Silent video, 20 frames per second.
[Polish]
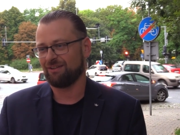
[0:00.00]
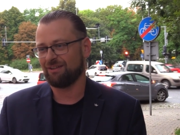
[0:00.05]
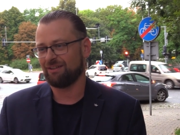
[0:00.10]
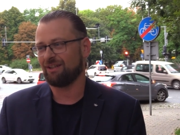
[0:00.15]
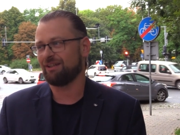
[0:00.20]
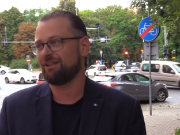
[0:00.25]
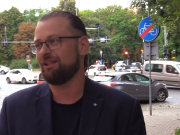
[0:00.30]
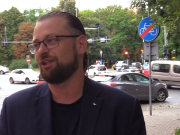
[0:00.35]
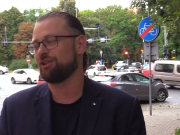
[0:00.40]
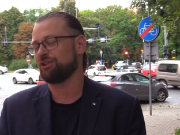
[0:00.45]

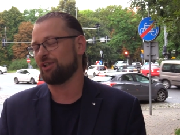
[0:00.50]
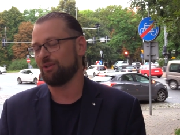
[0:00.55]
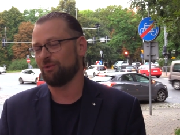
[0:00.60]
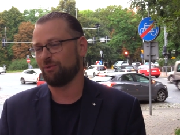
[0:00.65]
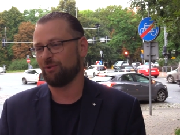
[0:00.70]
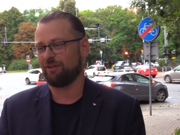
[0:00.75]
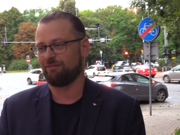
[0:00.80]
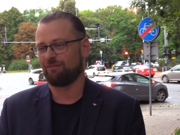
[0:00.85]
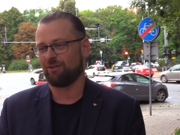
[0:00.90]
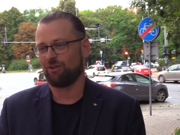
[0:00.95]
na ile
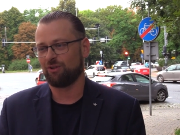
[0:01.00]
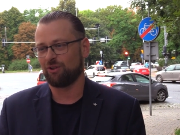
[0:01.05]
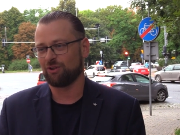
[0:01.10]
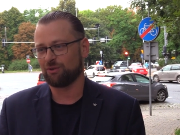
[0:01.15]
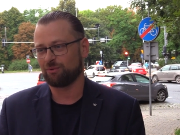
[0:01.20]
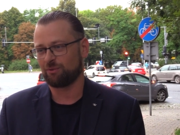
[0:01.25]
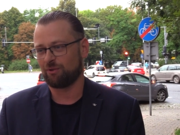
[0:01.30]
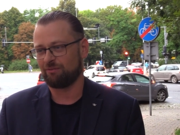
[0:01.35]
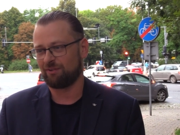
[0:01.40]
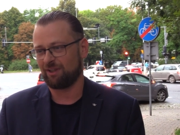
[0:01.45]
szanuje
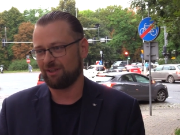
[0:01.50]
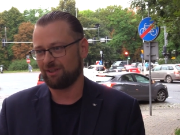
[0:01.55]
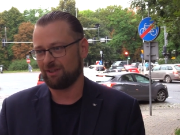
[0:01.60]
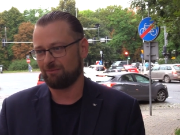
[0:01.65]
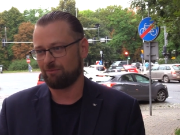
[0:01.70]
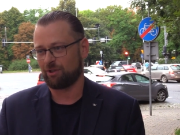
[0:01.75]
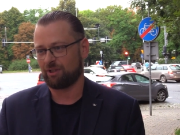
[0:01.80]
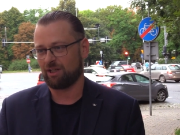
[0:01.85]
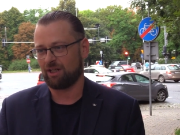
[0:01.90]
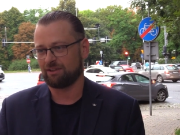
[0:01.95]
wolność słowa i
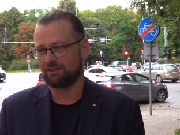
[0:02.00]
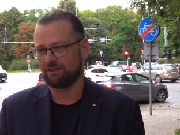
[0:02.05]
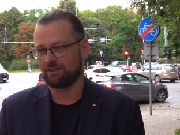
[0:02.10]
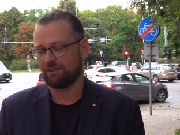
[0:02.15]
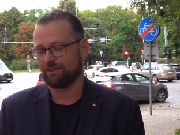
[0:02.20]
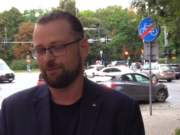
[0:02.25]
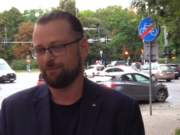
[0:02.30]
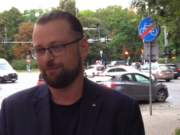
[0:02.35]
demokrację.